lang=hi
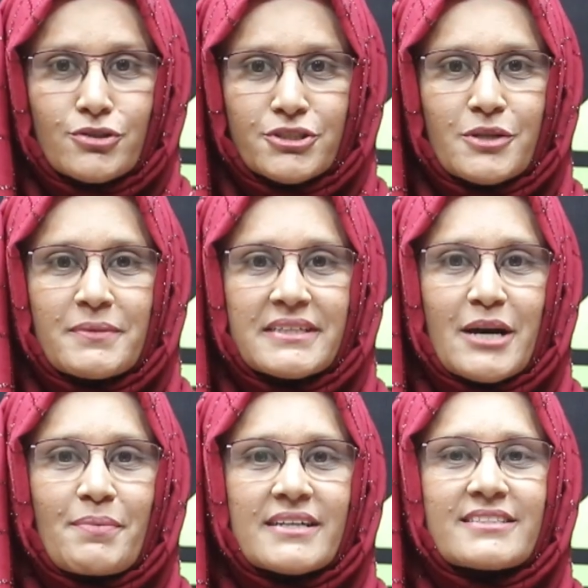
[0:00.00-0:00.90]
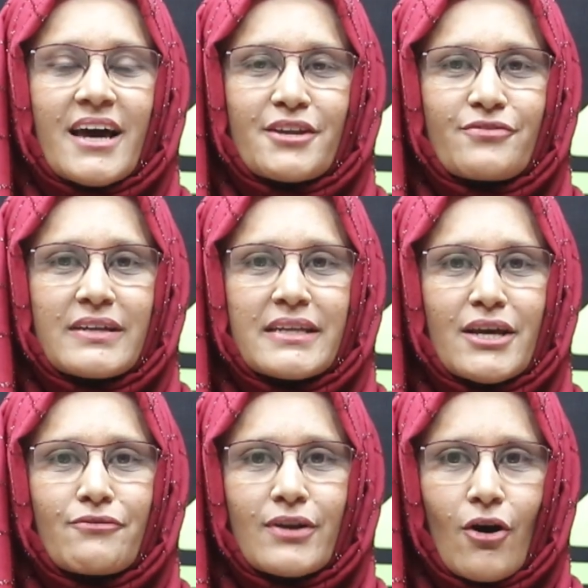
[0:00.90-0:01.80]
सोशल मीडिया पर सारिफी ने
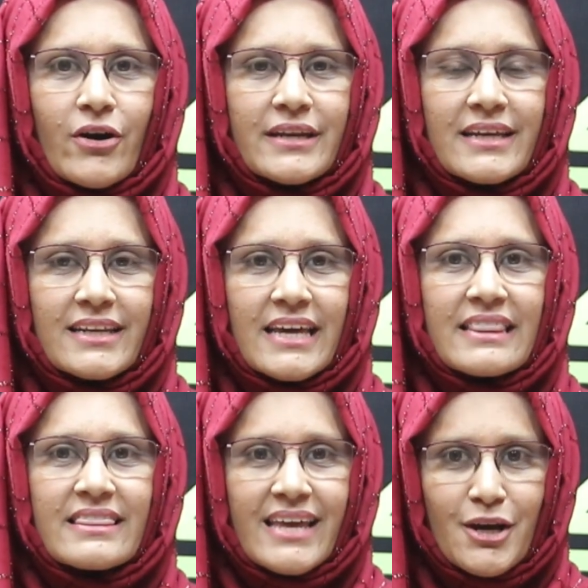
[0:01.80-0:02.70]
व्लॉगर के लिए नए